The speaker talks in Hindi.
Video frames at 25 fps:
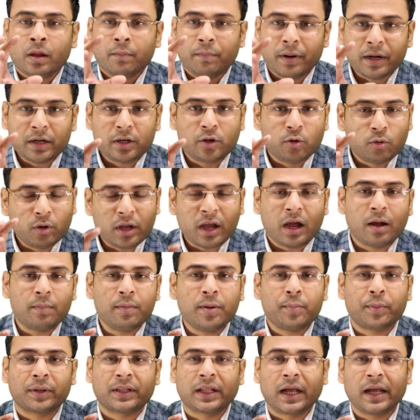बट क्योंकि
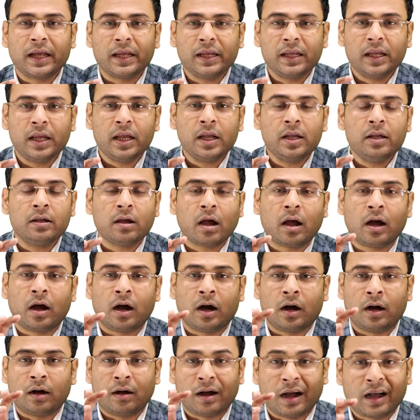हमें पता है कि
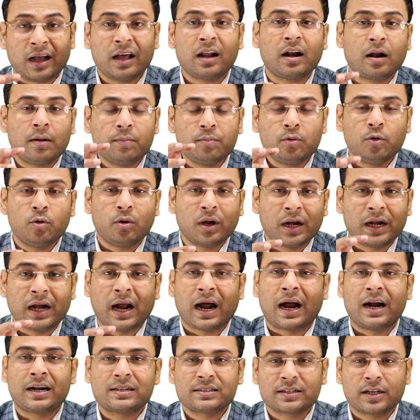अगर हम गूगल
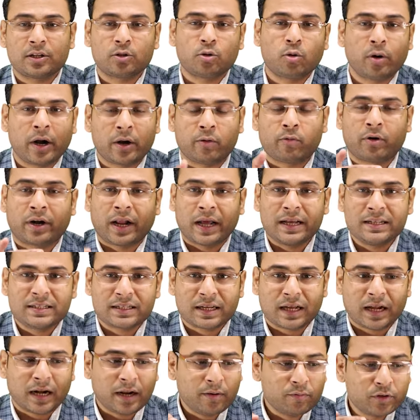आर्ट्स के थ्रू एडवर्टाइज
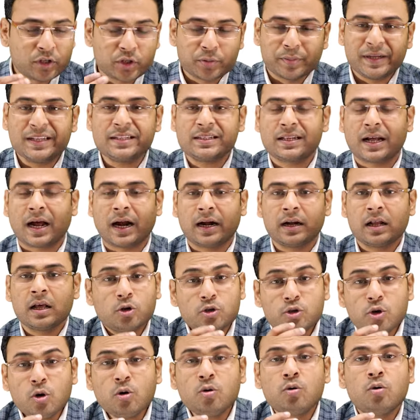करें विच मीन्स दैट
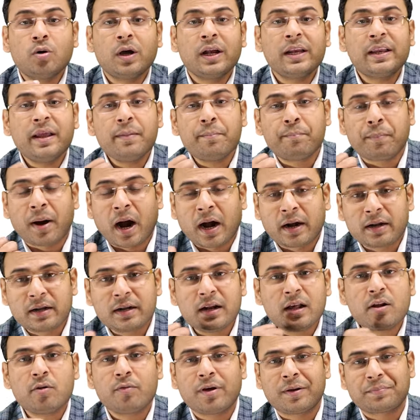तो जो गूगल की
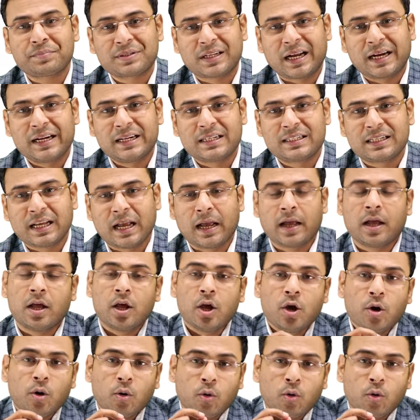पार्टनर वेबसाइट्स हैं